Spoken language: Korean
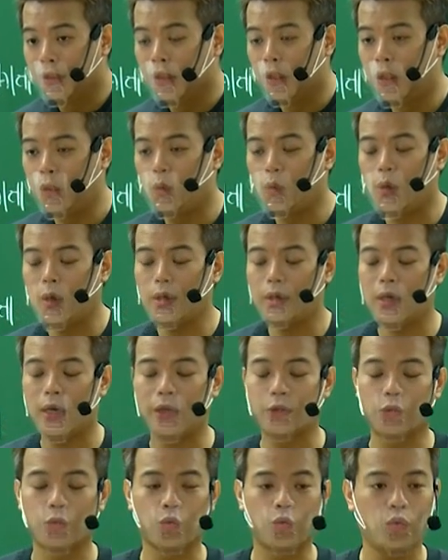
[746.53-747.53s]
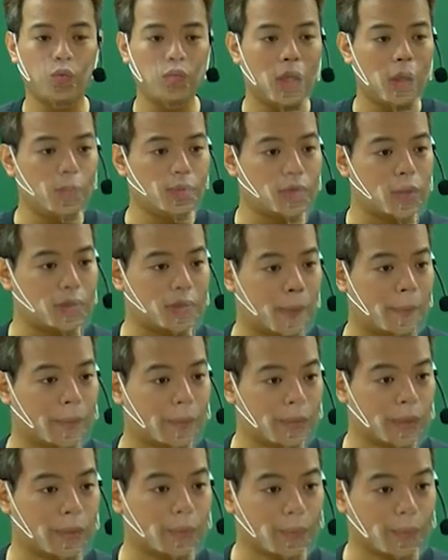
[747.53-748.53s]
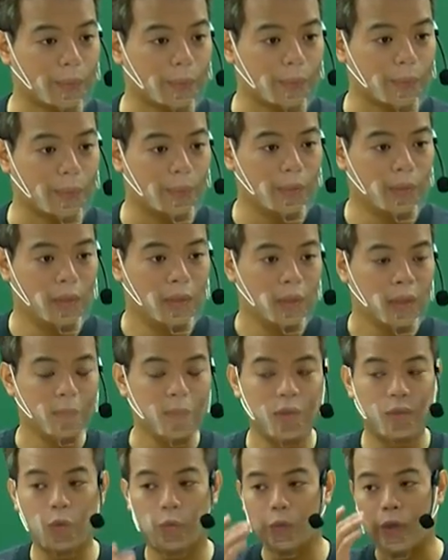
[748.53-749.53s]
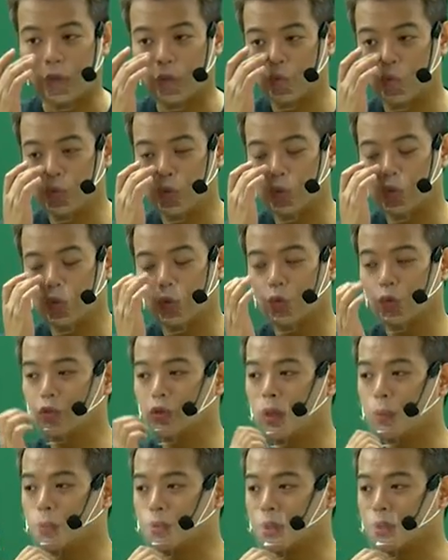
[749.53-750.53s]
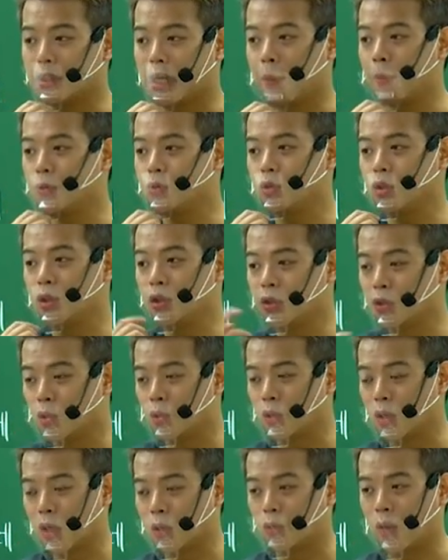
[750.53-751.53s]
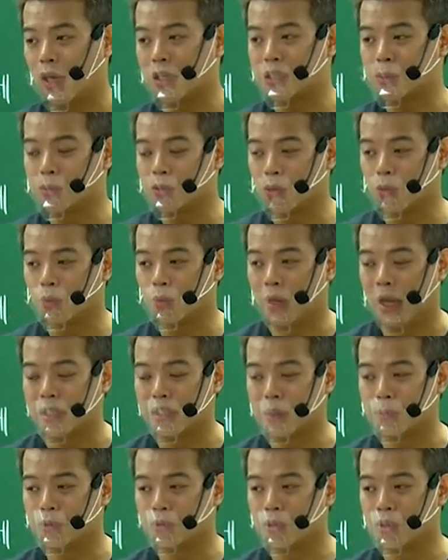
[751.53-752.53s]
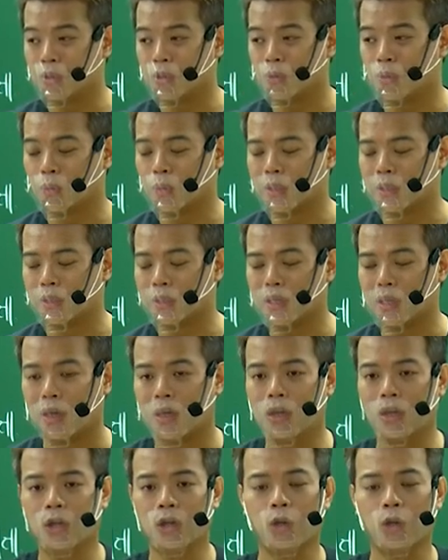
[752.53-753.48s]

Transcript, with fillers: 이거에 대해서도 충당 부채를 잡아놓는다고 그럼 이 경우에 구조조정 충당부채를 잡을 수 있는 경우가 있고 안 잡을 경우 안 잡을 수 있는 경우가 있는데